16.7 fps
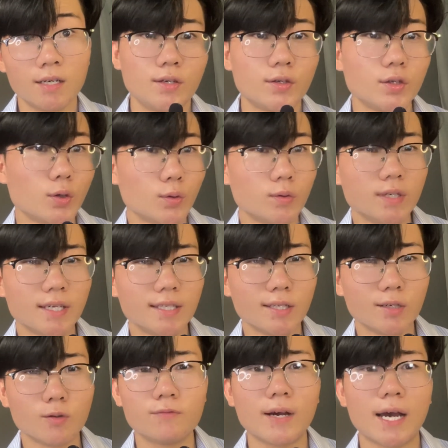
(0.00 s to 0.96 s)
Dù gì
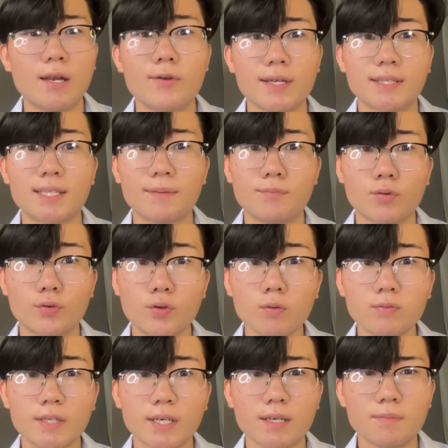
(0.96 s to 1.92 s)
thì cũng phải luyện tập một
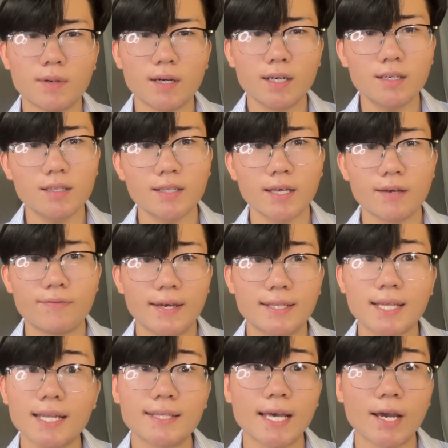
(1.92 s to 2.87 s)
chút thì mới có thể vẽ
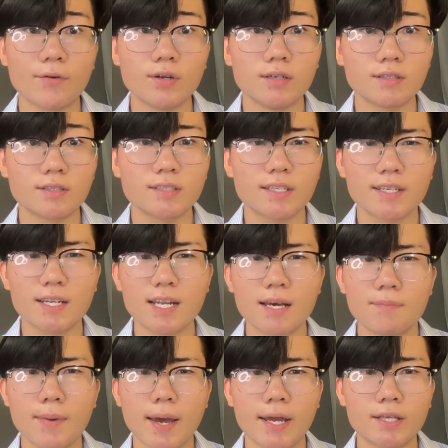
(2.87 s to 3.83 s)
thành thạo được, cho nên
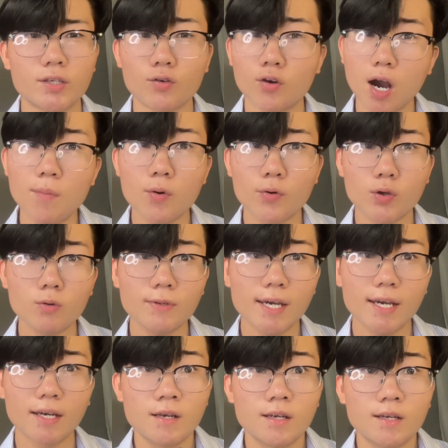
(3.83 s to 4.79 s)
là bạn chịu khó một chút
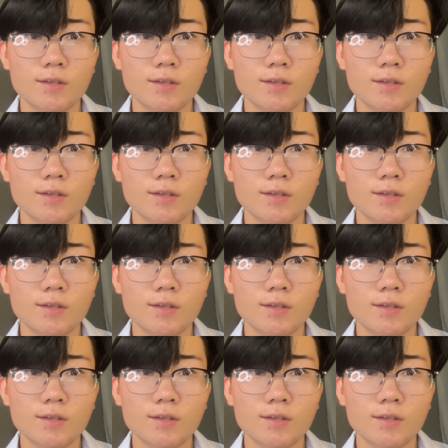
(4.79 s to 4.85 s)
nha.